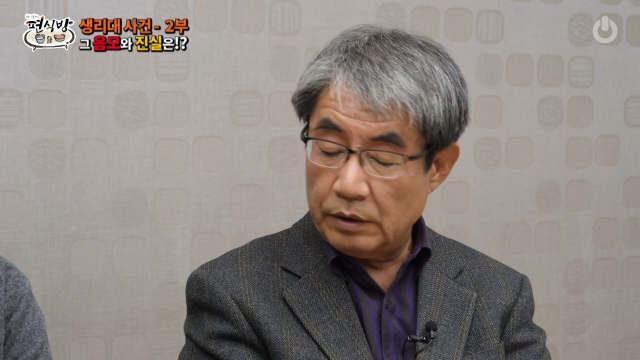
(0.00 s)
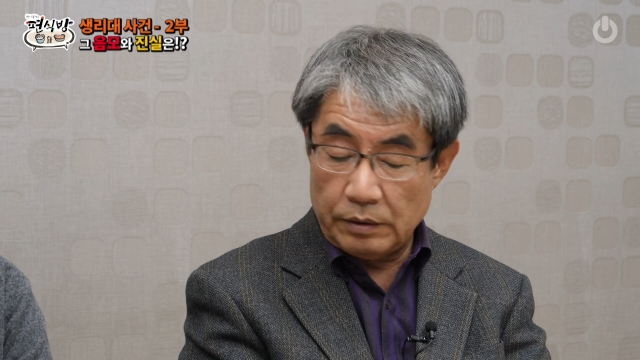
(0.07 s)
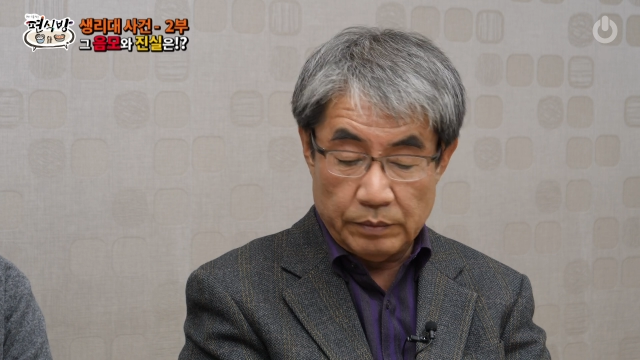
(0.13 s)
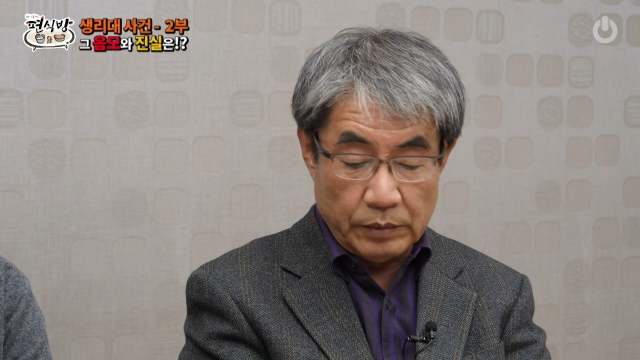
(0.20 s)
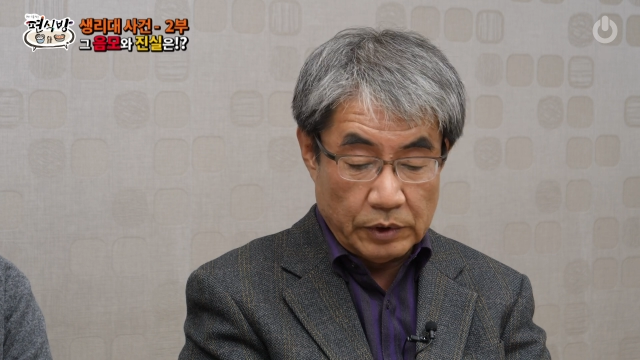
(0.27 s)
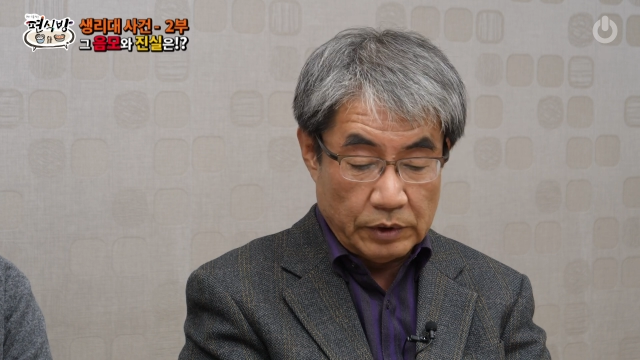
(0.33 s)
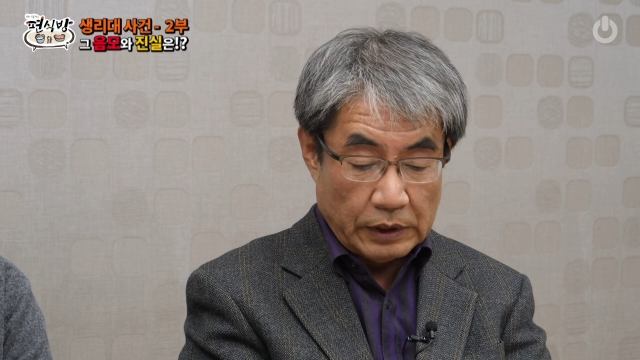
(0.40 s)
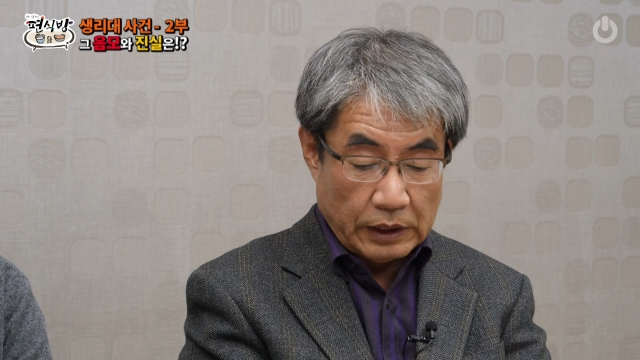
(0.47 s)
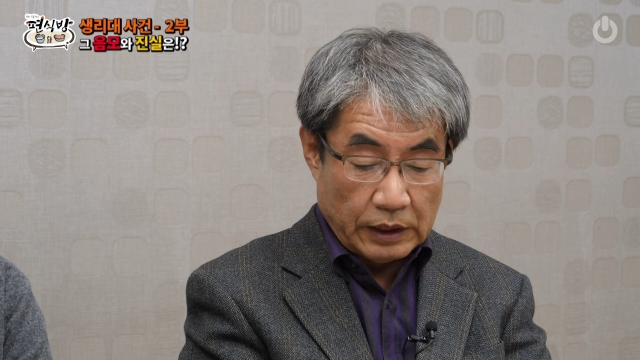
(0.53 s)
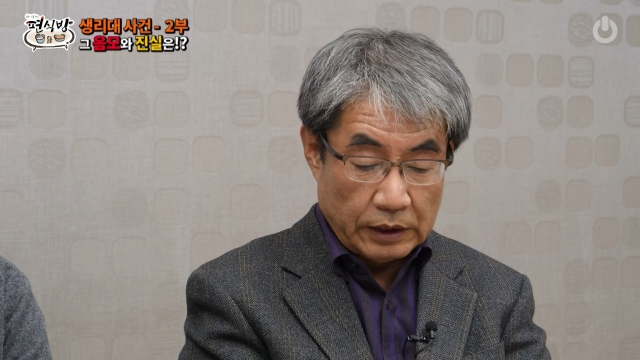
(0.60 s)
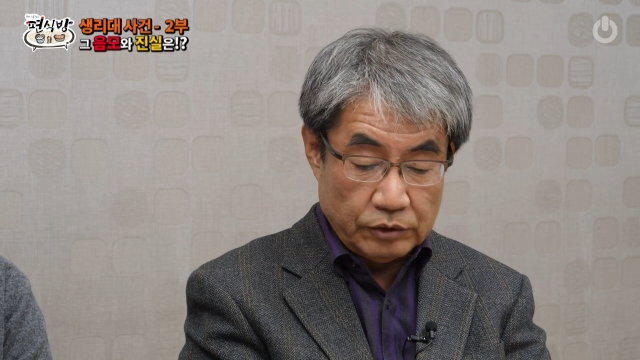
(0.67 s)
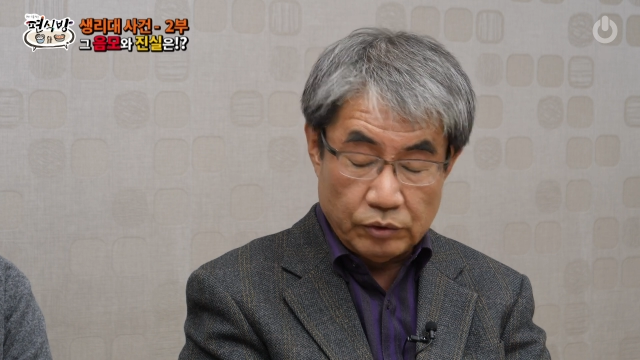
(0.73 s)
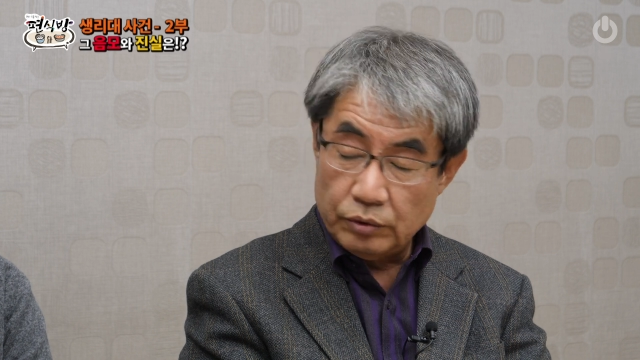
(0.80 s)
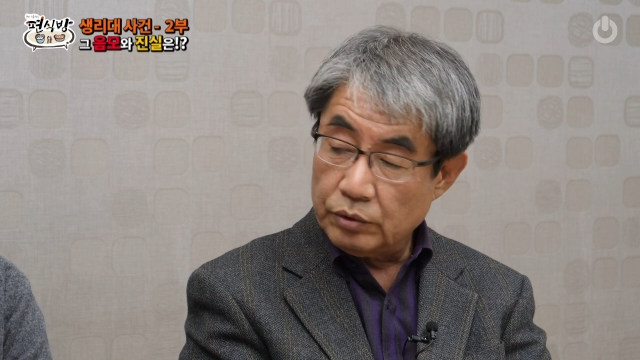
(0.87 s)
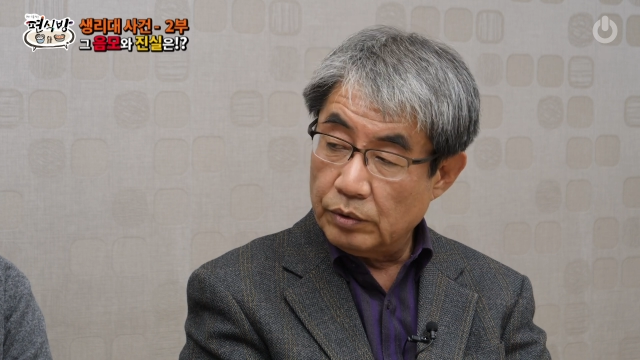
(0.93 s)
뭐
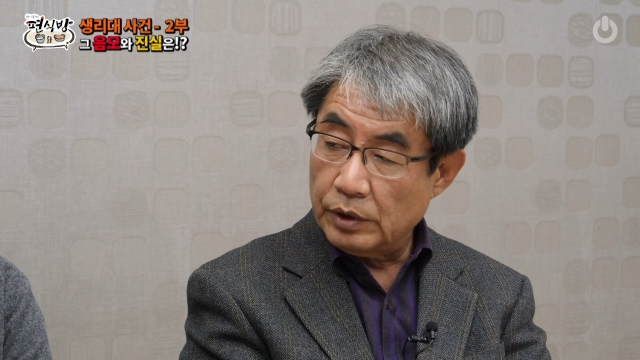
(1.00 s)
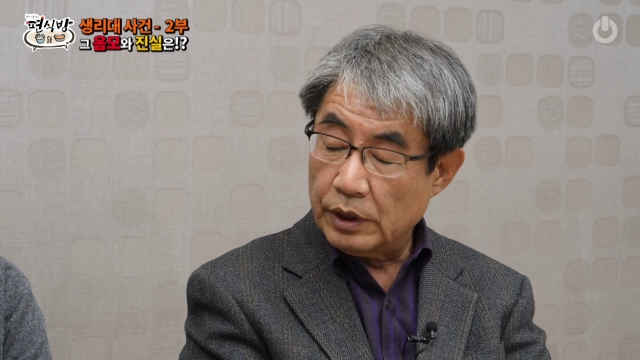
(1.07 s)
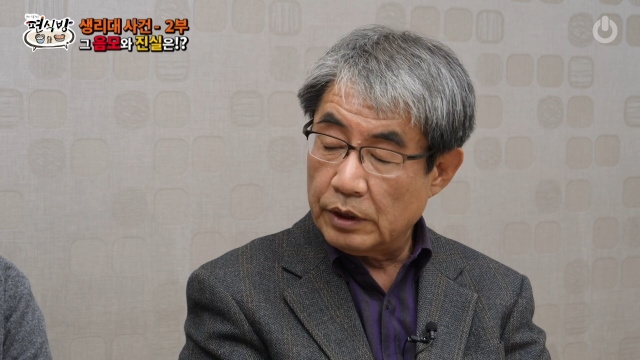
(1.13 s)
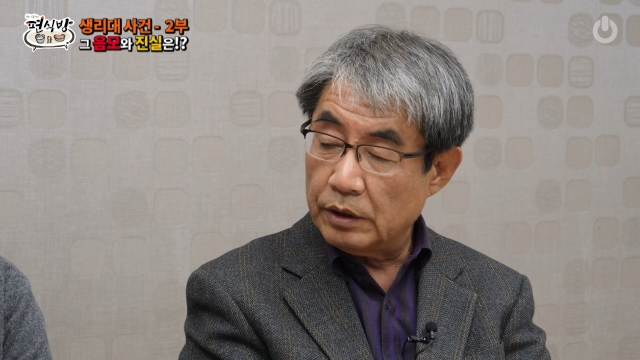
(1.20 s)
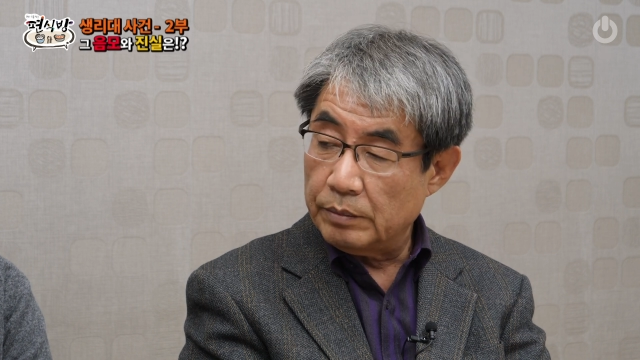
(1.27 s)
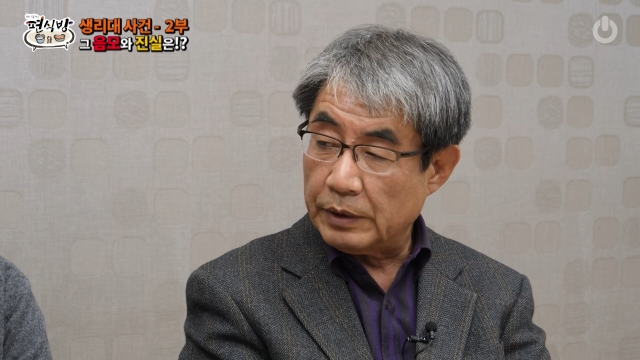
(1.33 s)
아주 소액을